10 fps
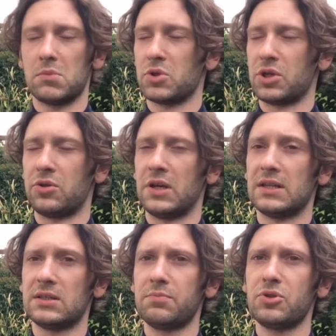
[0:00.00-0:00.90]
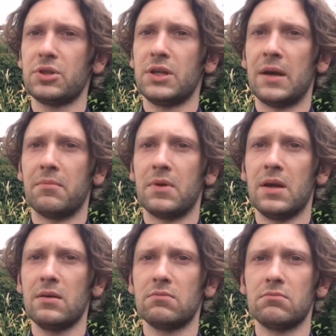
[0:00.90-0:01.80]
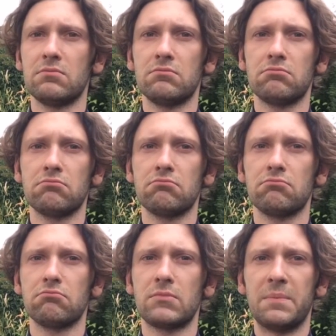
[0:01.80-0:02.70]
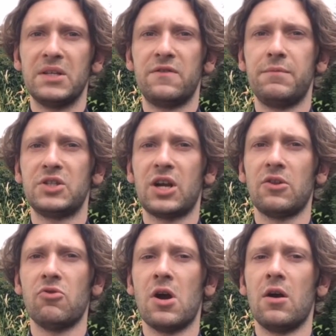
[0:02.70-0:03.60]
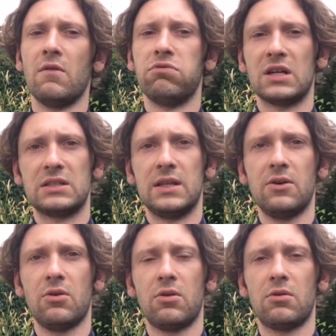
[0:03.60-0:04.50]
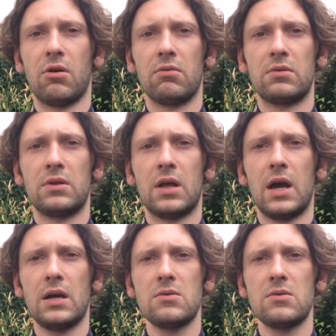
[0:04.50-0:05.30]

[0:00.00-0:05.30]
Może to jest przyjemne? Mieć w mieszkaniu własnego kota?